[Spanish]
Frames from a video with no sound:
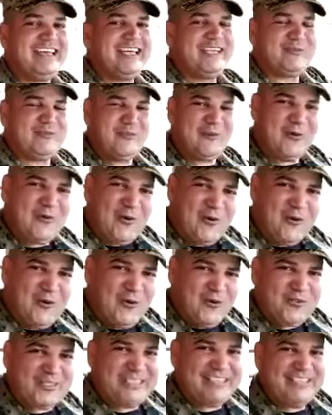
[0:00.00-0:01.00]
que tú no
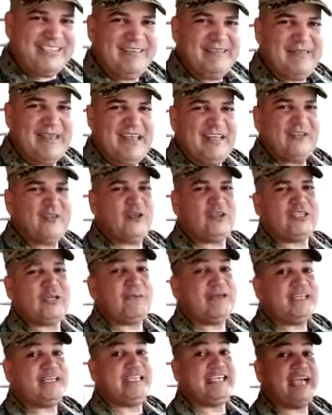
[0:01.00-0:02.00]
conoces. Dios te
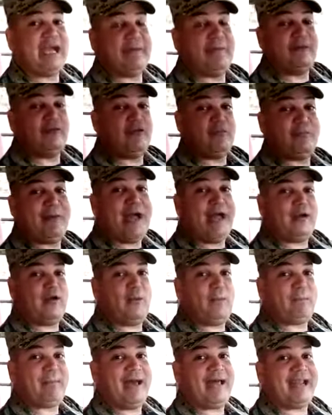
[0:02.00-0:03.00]
bendiga, hermano hermano.
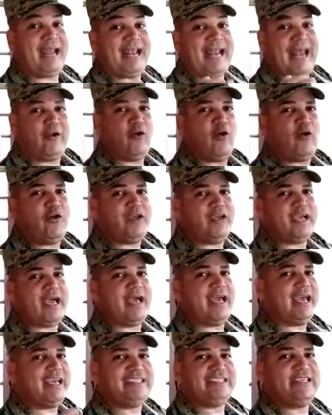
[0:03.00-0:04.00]
Para la
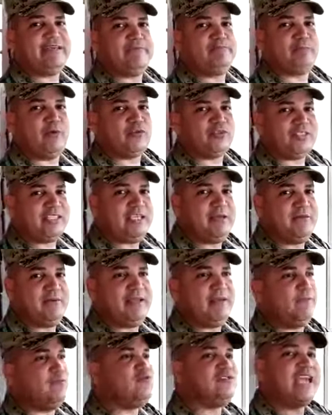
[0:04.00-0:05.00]
lógica es
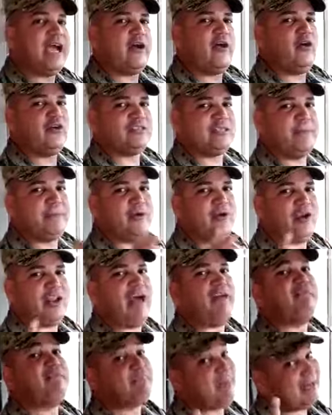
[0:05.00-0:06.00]
imposible muchas cosas, pero
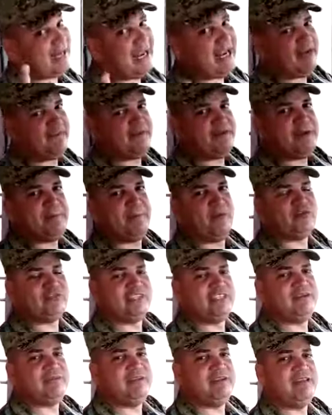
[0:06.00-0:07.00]
para la fe es
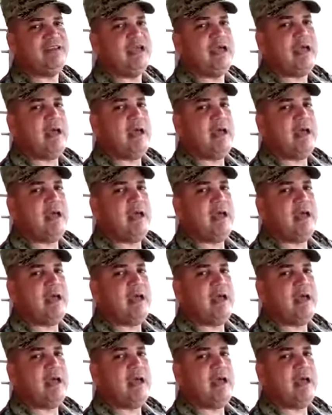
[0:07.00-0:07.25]
posible.